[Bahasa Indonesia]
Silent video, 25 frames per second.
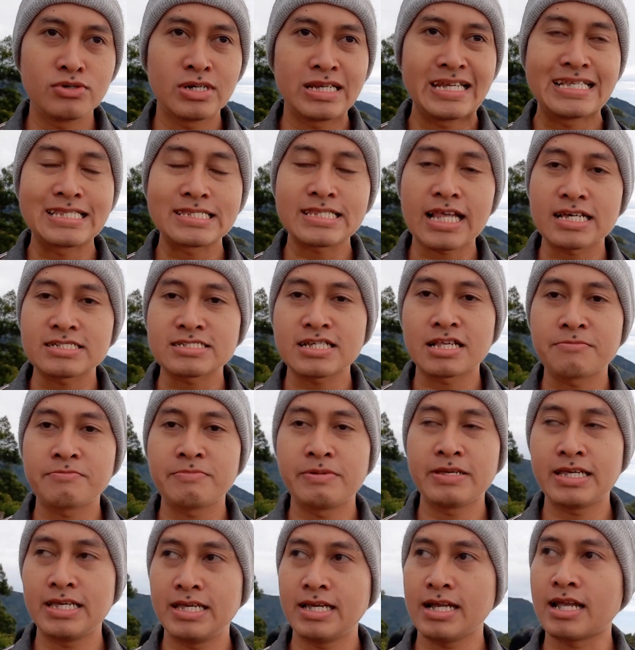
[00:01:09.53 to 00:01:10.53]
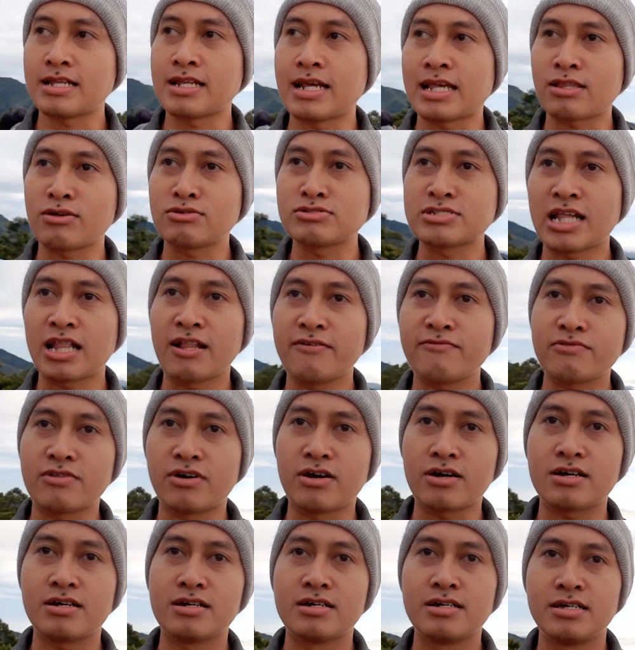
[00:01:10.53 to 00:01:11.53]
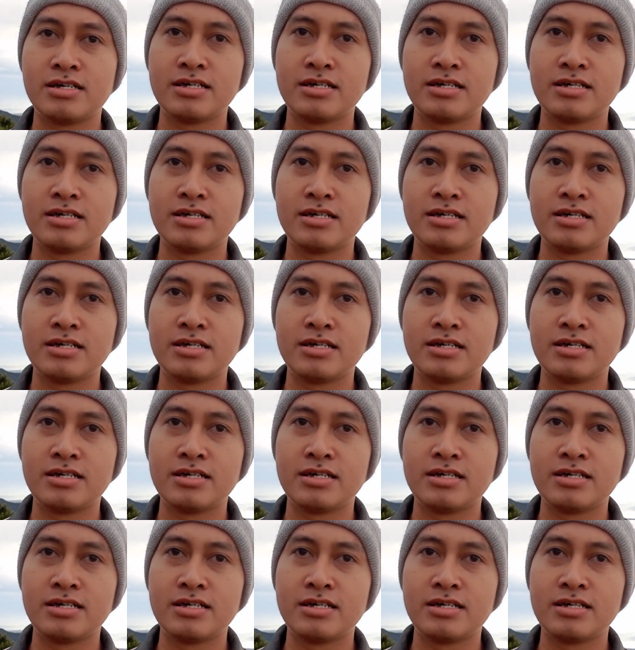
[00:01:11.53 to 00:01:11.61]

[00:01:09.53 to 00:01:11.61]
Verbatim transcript: lintasan pikiran atau self talk